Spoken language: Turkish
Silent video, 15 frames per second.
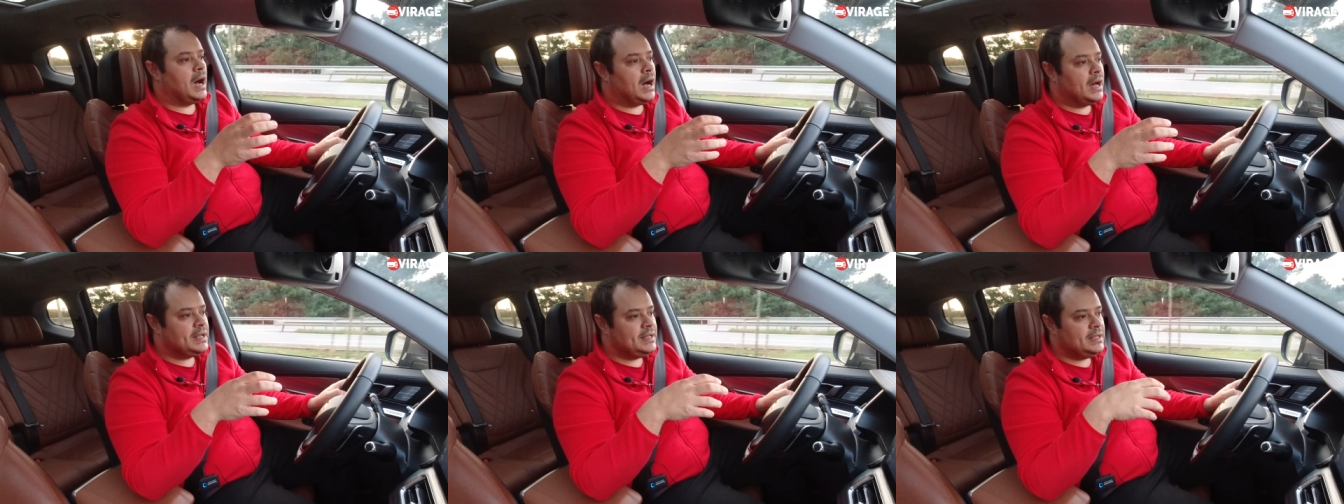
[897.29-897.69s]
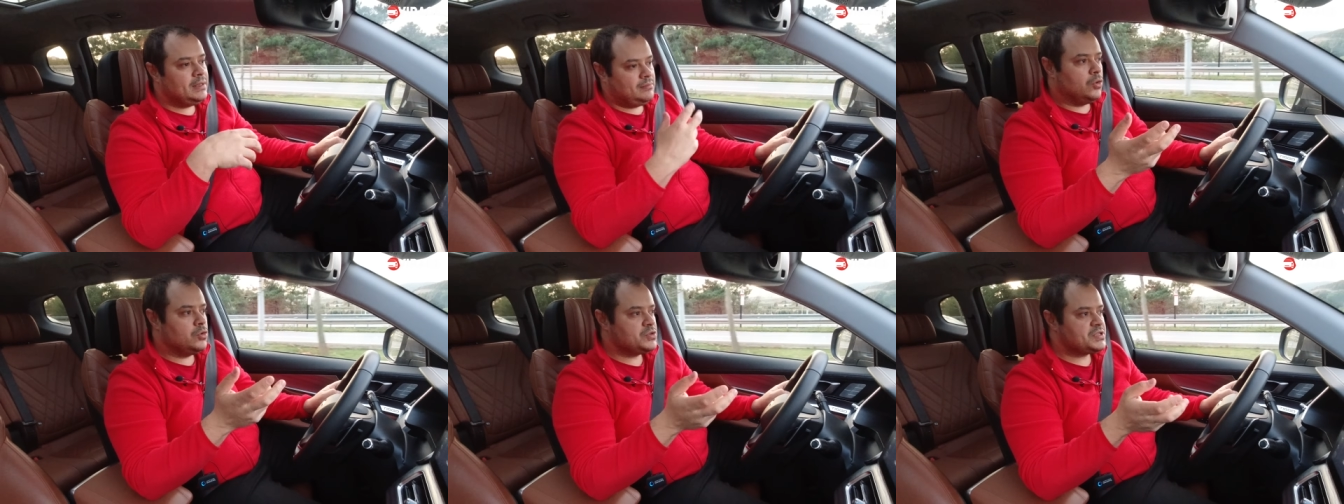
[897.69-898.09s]

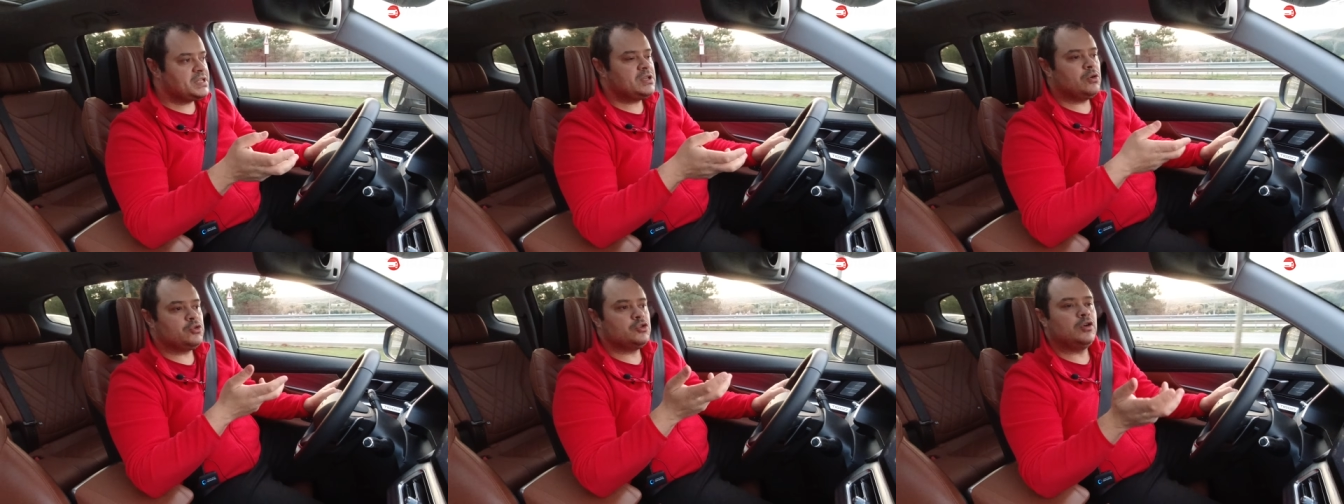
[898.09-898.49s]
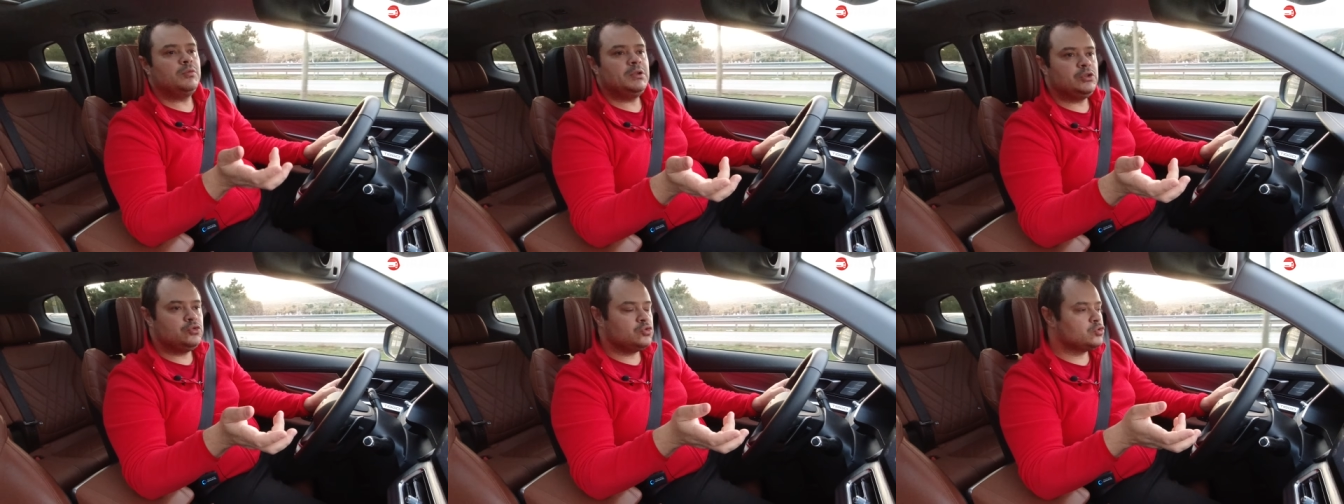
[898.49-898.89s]
ani önünüzdeki
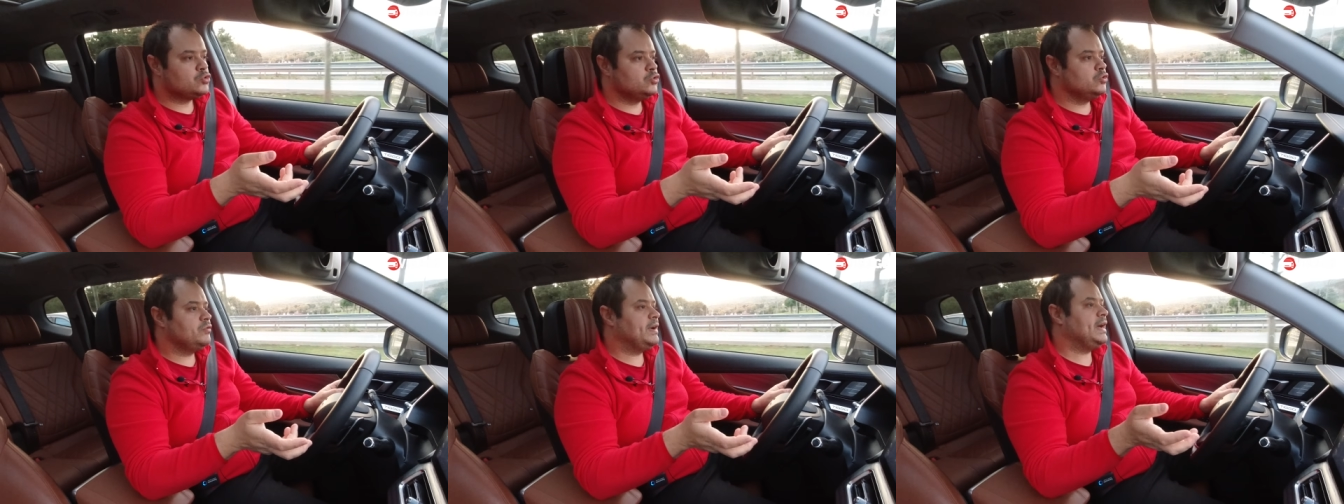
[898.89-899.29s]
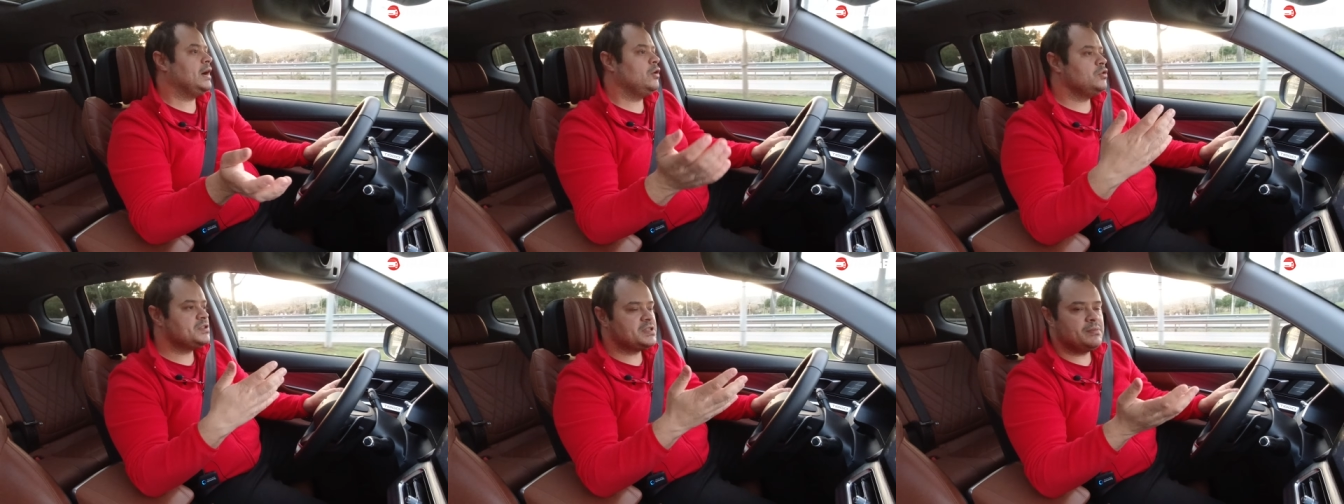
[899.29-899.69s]
otomobil durdu
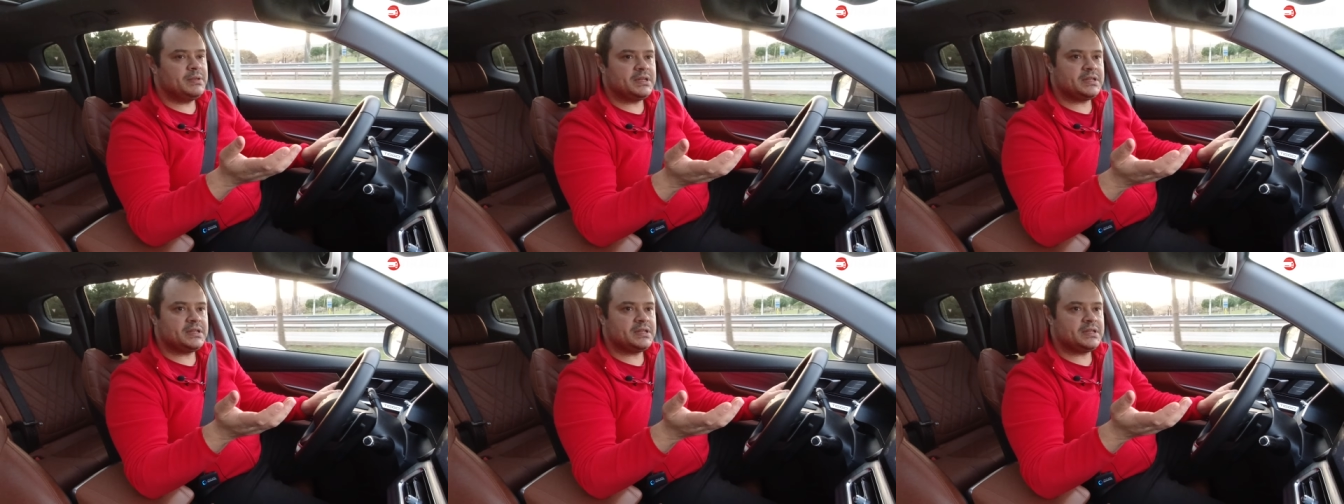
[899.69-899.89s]
veya önünüze